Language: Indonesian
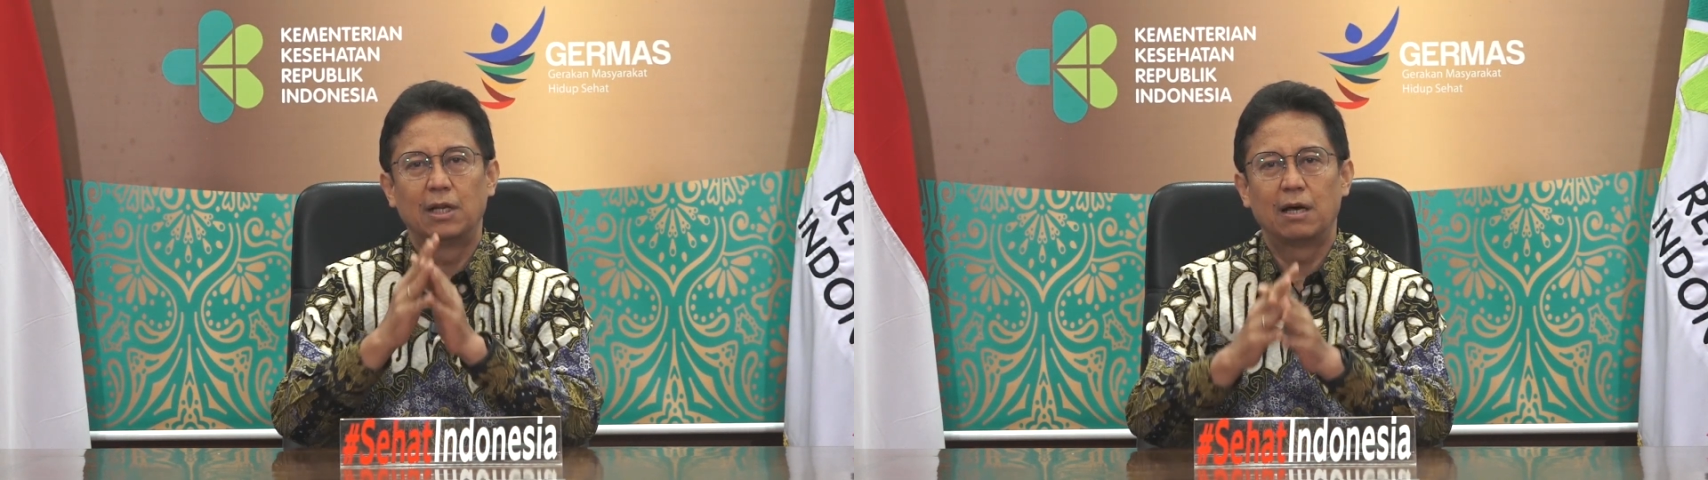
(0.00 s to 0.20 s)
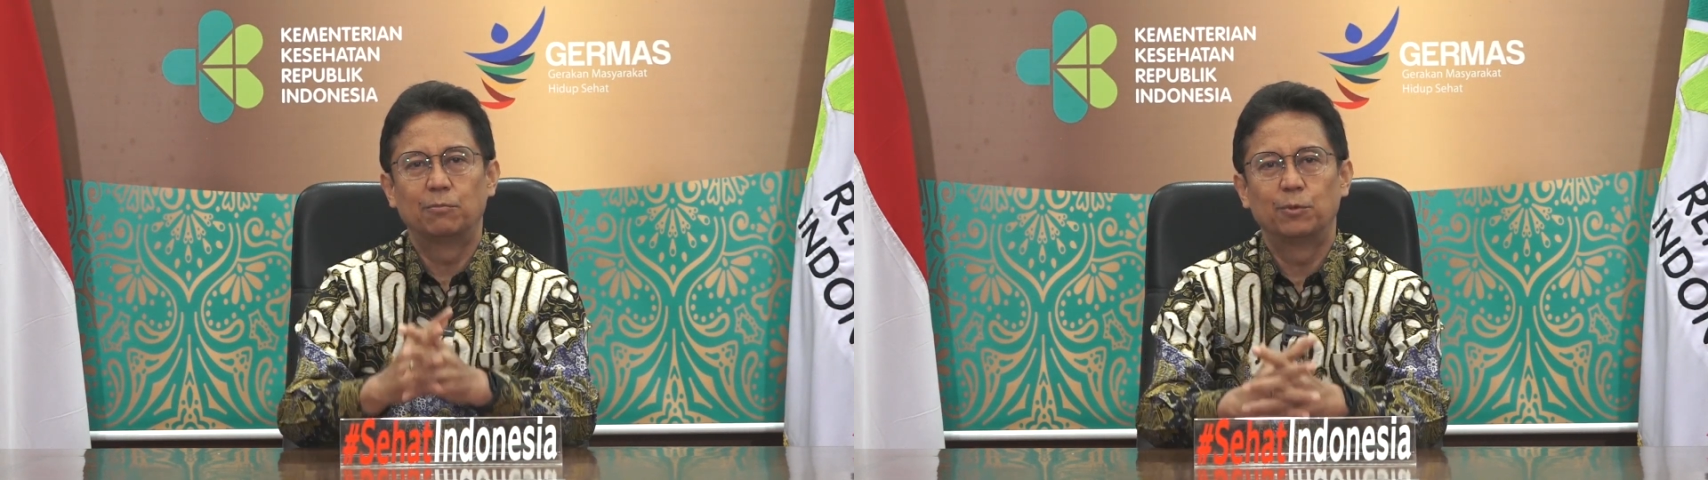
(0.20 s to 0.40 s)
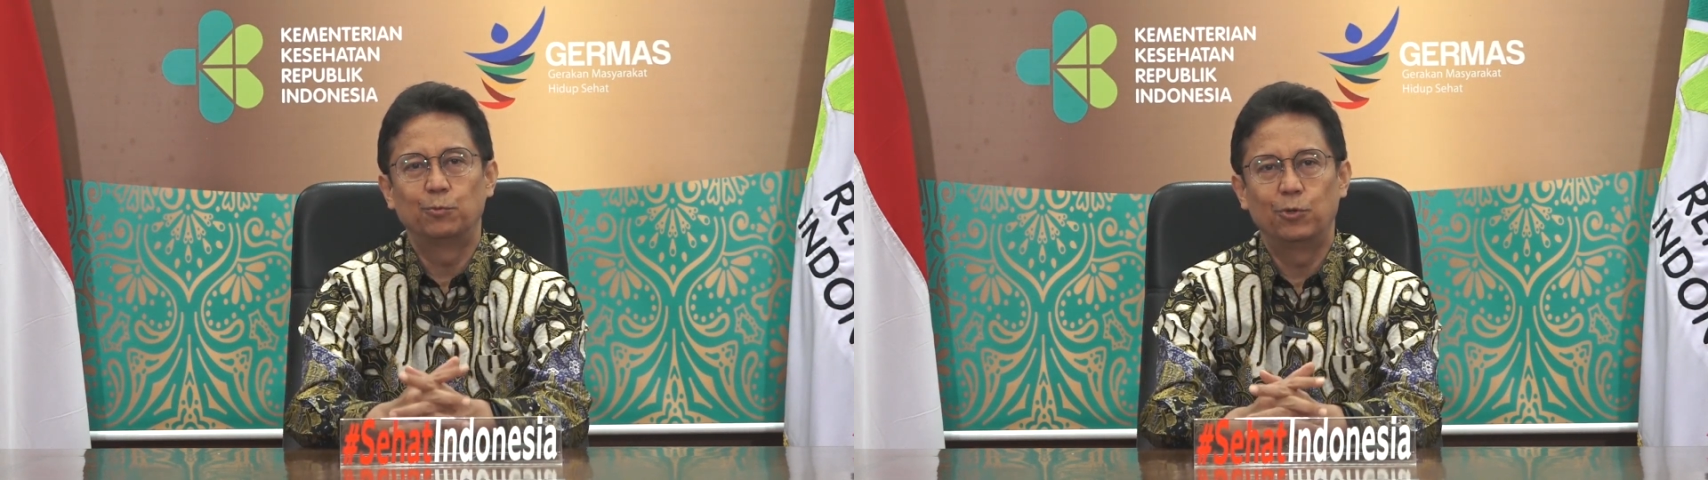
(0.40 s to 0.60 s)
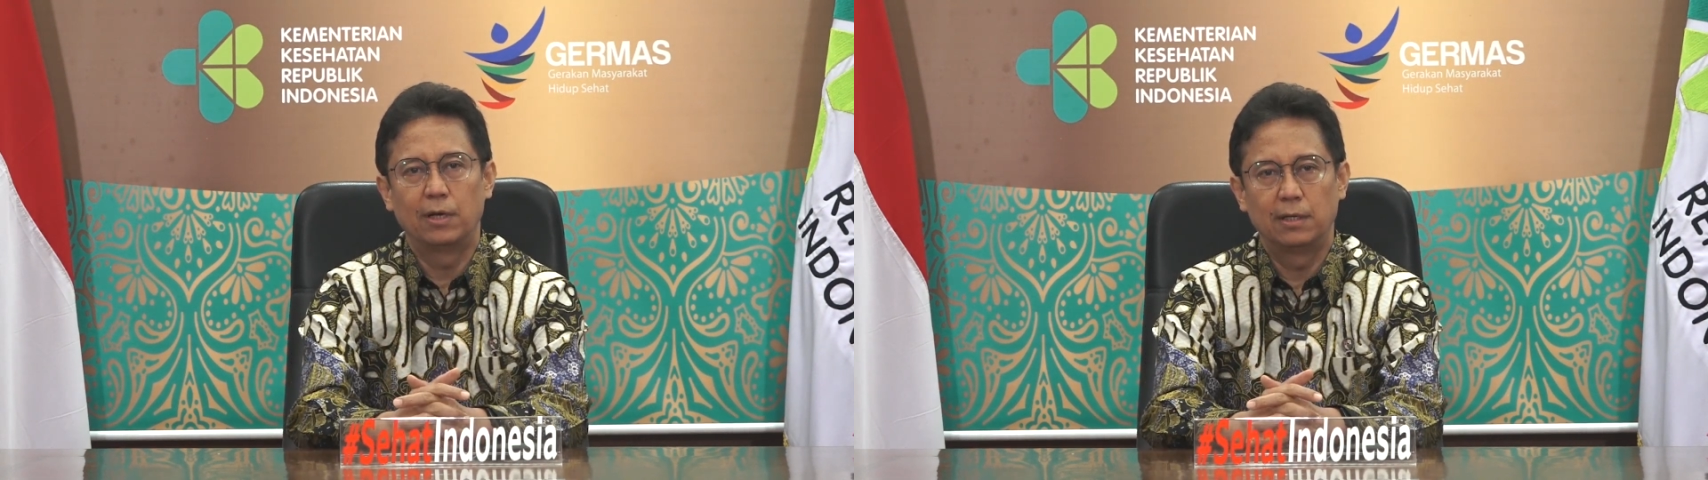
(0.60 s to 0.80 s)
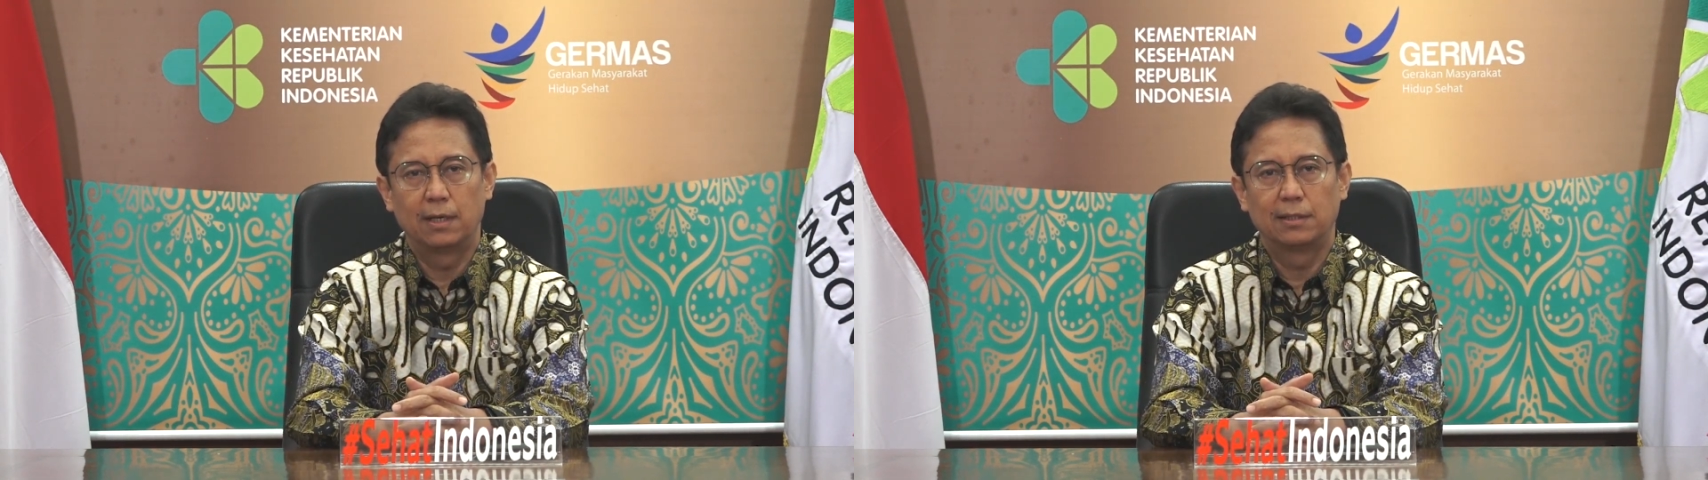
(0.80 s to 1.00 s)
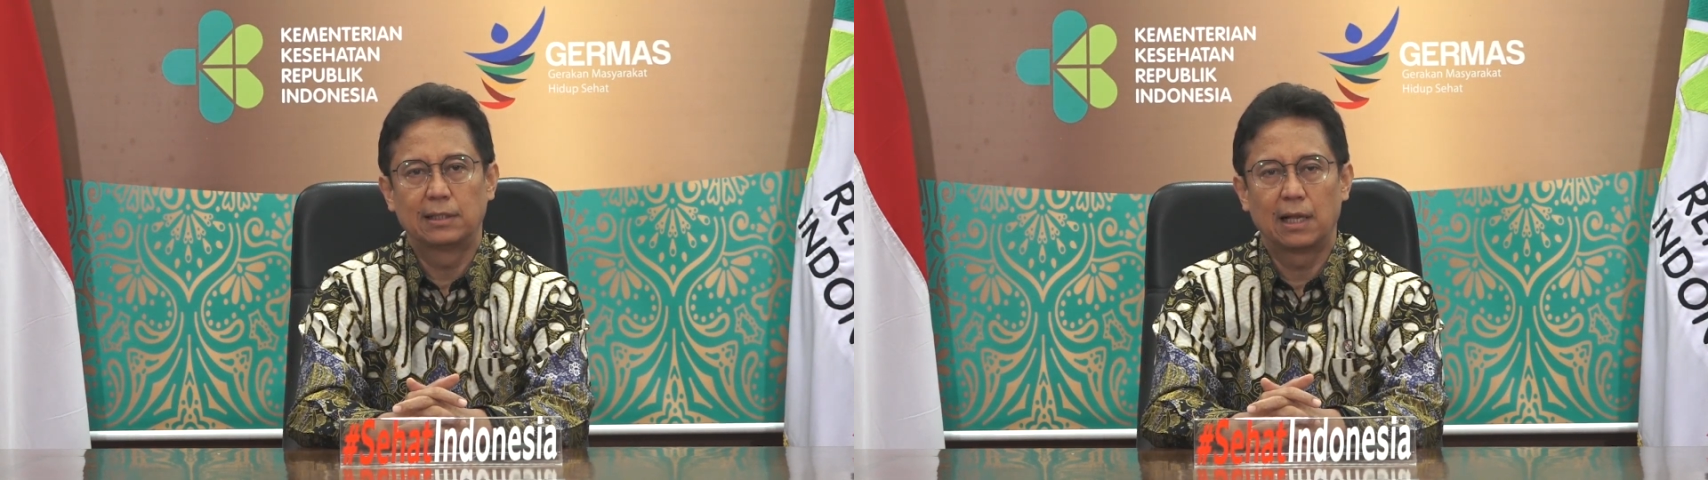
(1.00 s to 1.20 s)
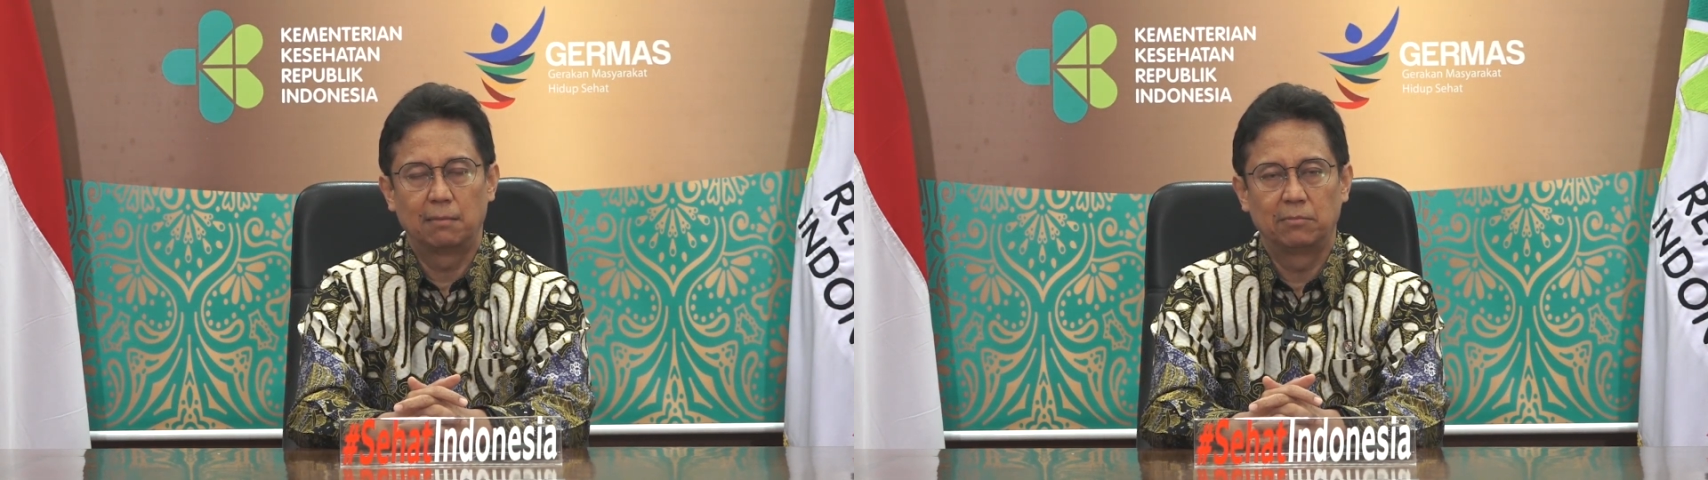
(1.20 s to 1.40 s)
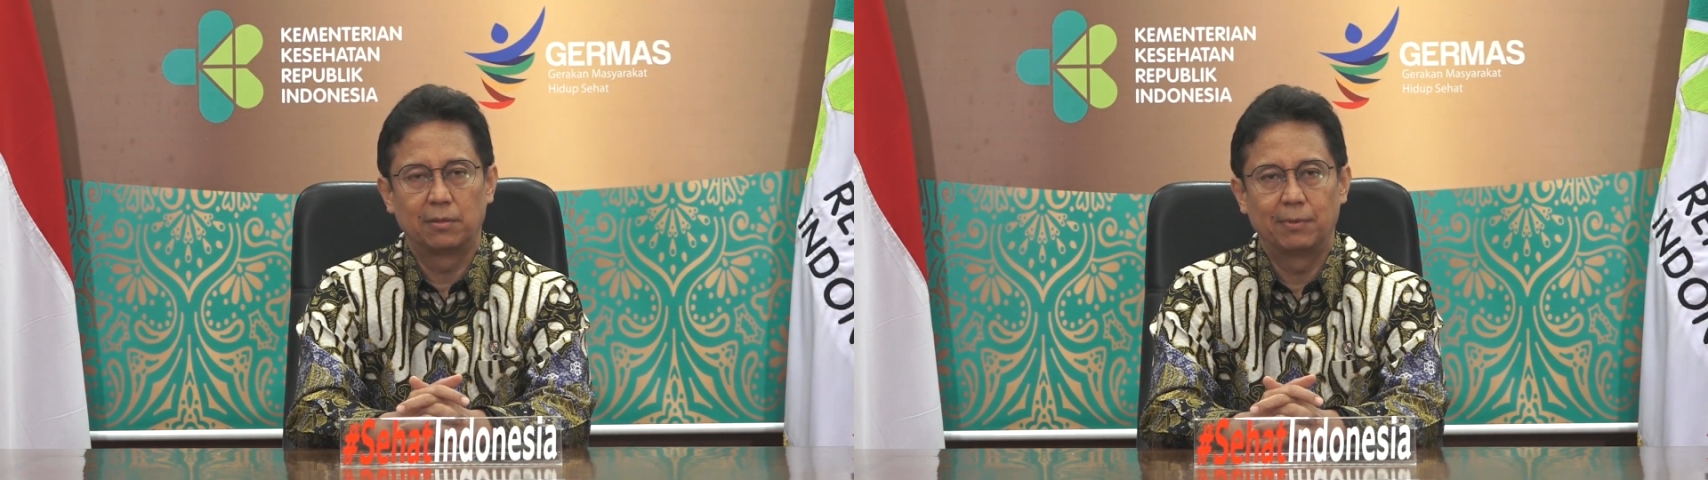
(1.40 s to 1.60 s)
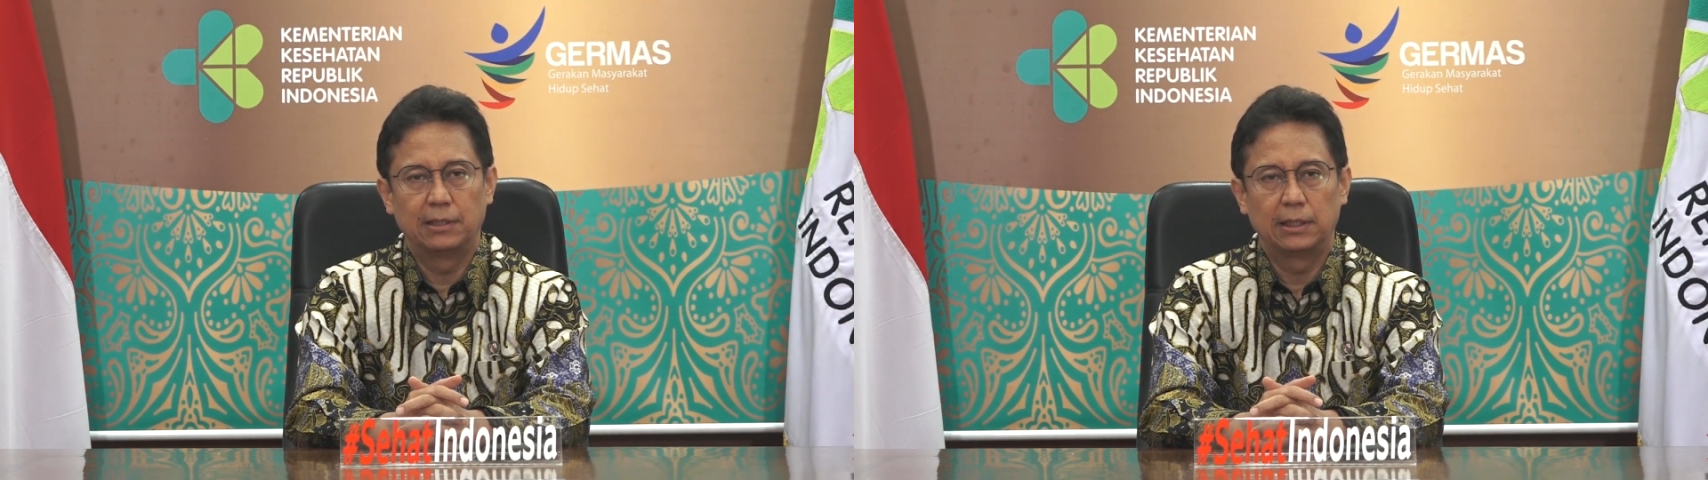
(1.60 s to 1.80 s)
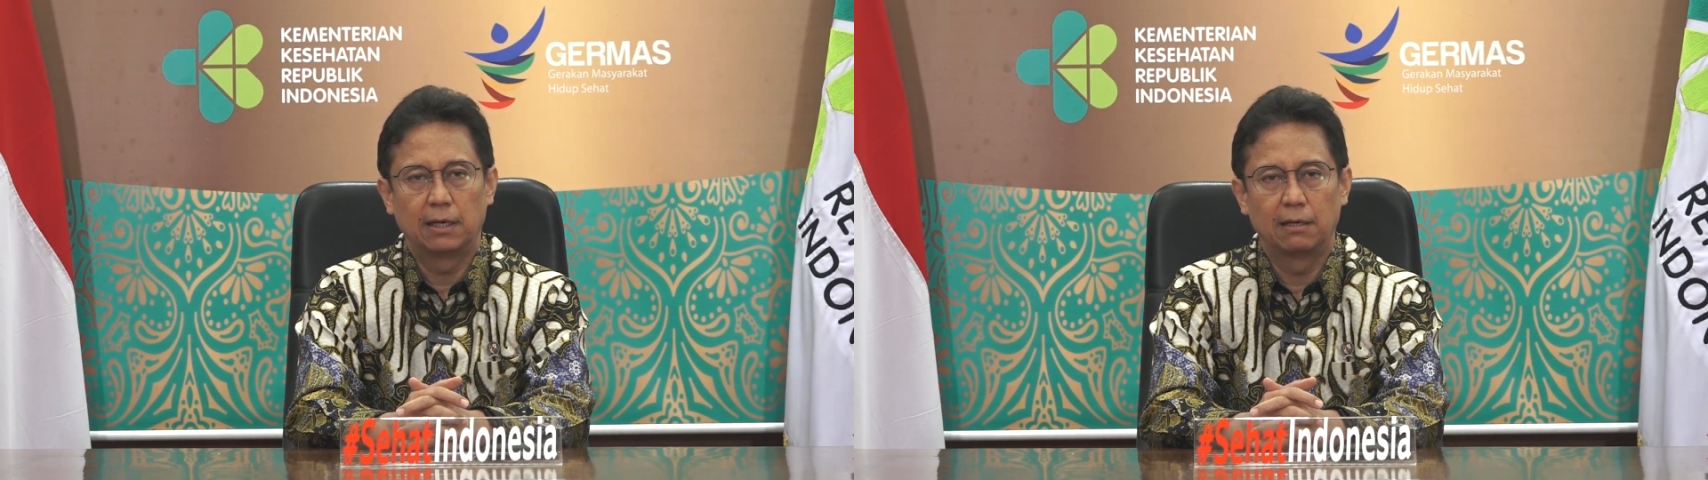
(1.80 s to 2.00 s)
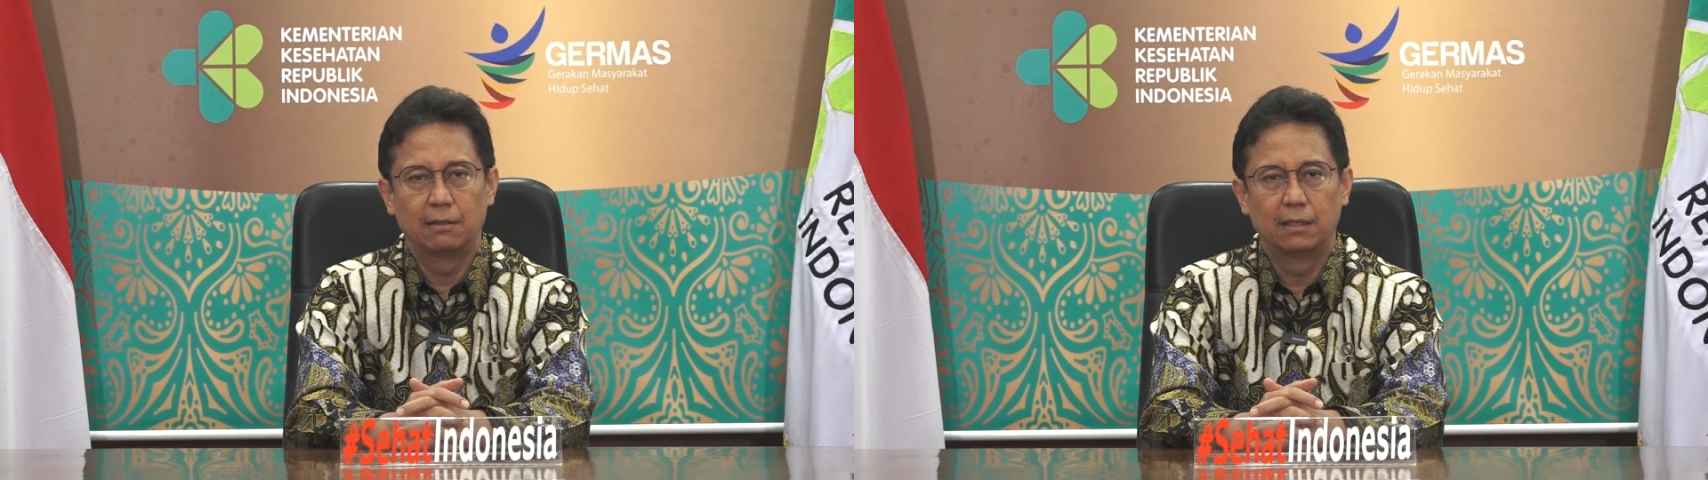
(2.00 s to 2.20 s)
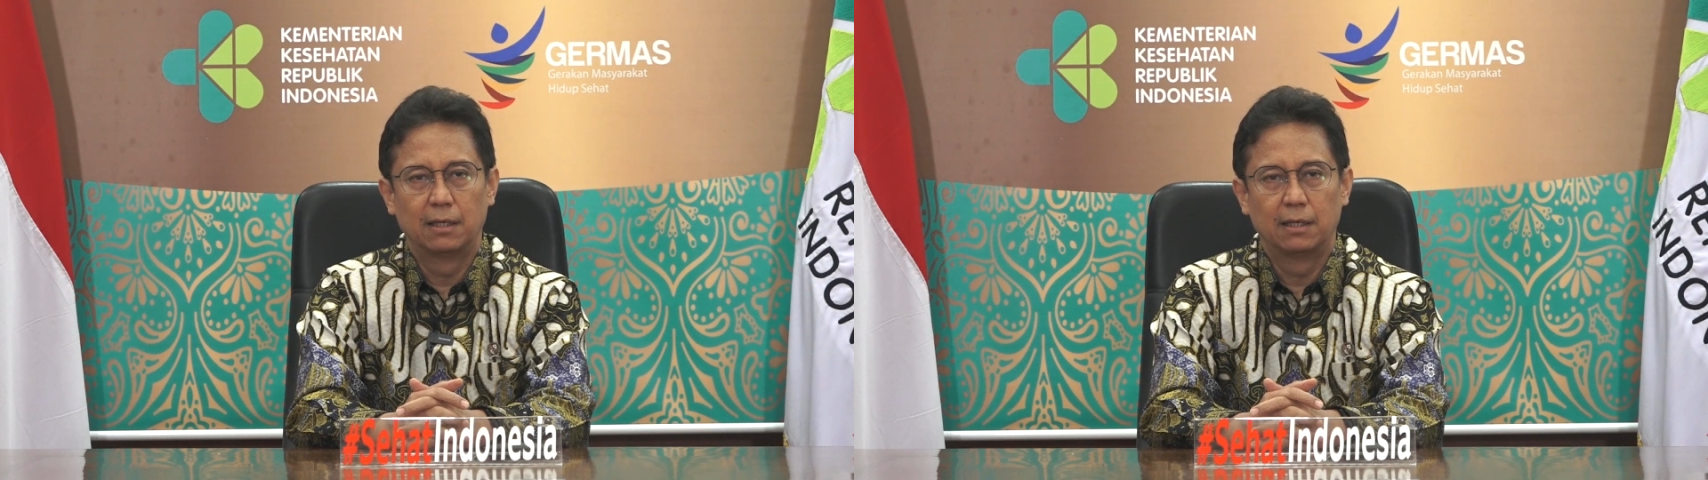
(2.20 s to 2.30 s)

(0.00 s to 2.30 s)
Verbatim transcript: Namo Buddhaya, Salam Kebajikan.